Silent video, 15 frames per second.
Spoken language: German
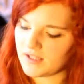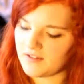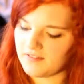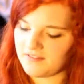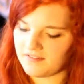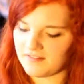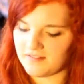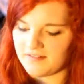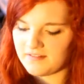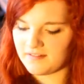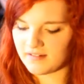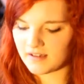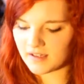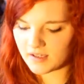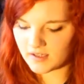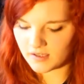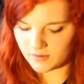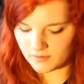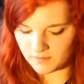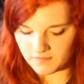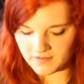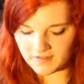ist es,
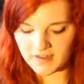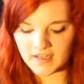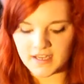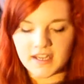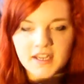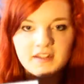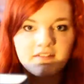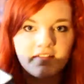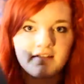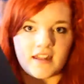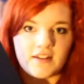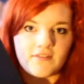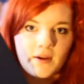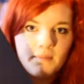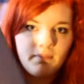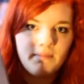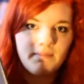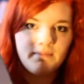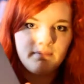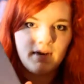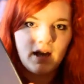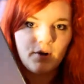ups, ist es einfach
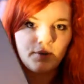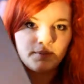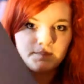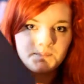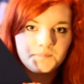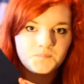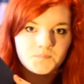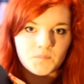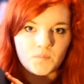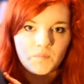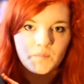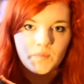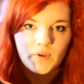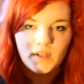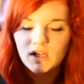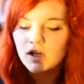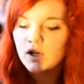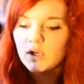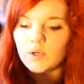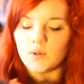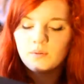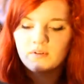blau.
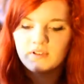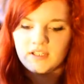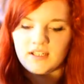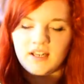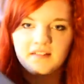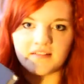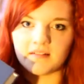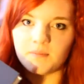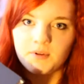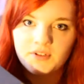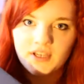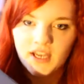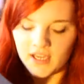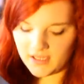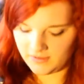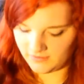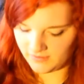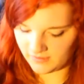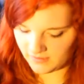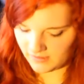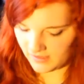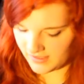Und ich lese Bücher
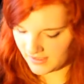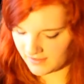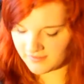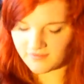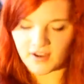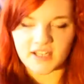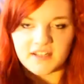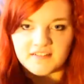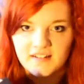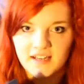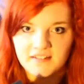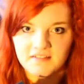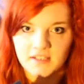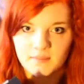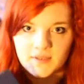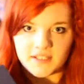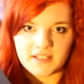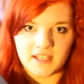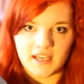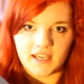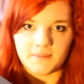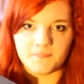eigentlich, also wenn ich sie lese, nehme ich
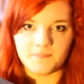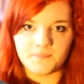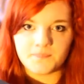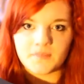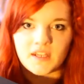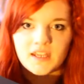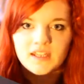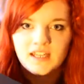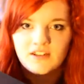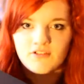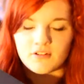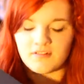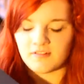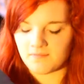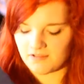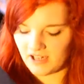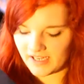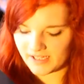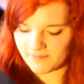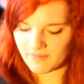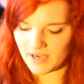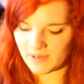ähm, den
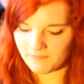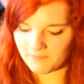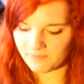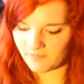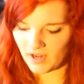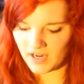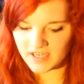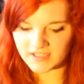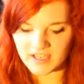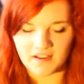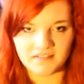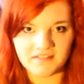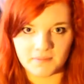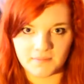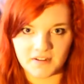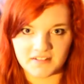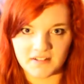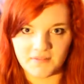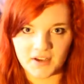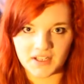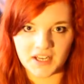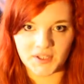Schutzumschlag immer ab, weil ich Angst habe, dass
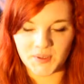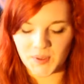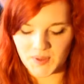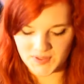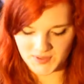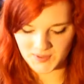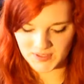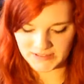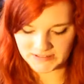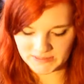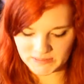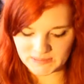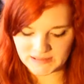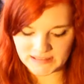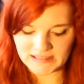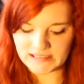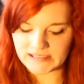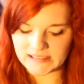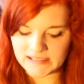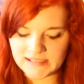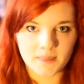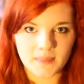er verknicken könnte oder so.
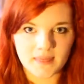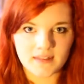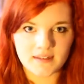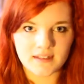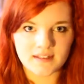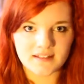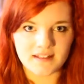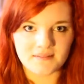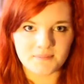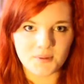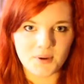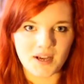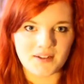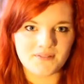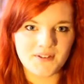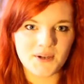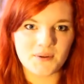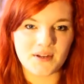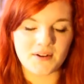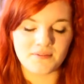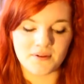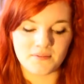Das Buch hat
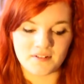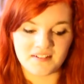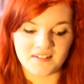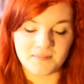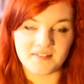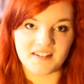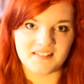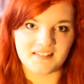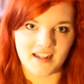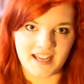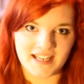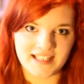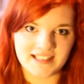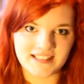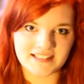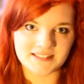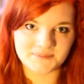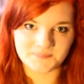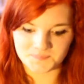475 Seiten